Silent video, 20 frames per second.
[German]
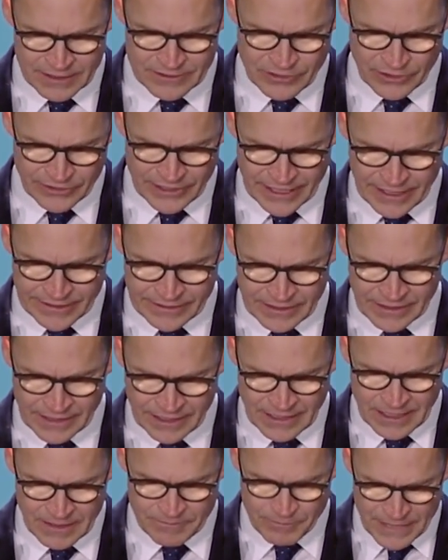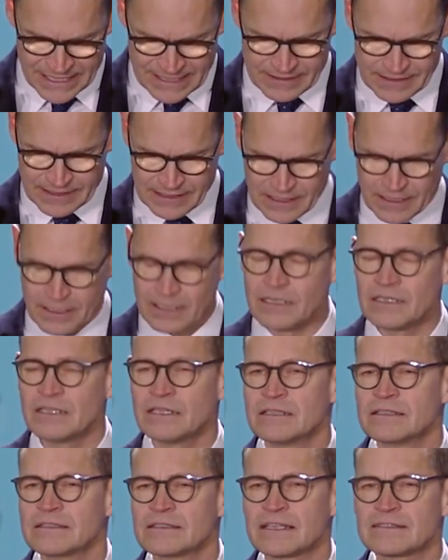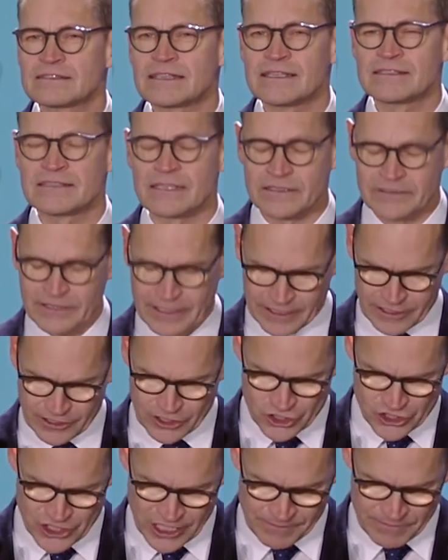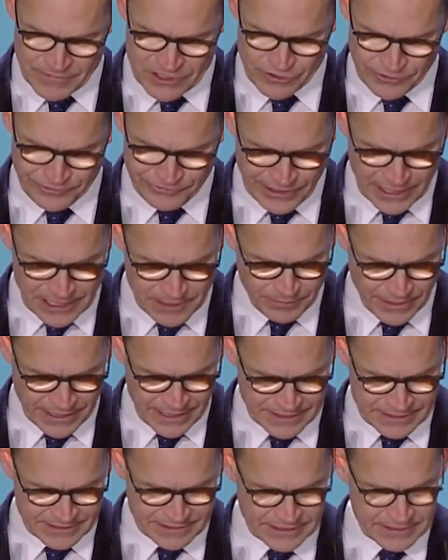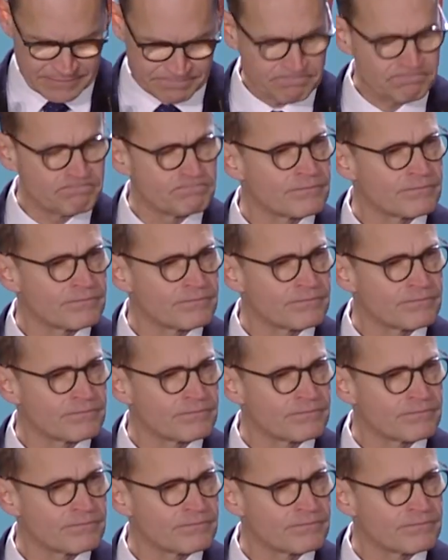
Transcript: sondern mit ihr das SED-Regime zu Fall brachte.